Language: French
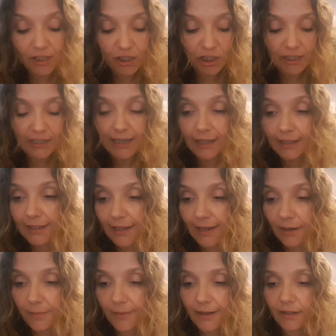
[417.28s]
j'ai
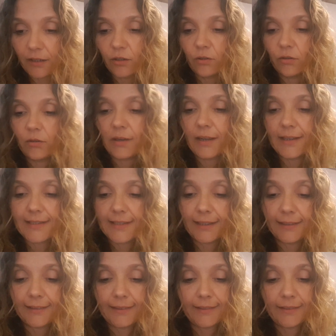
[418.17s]
gardé la marque euh, un
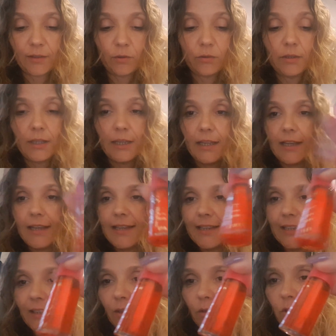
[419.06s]
certain temps.
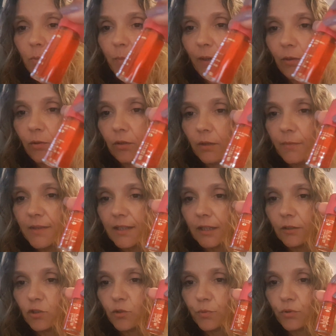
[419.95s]
C'est transparent comme
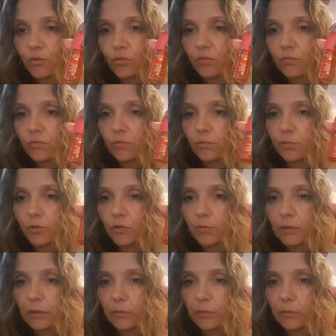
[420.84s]
ça. Je pense que, oups,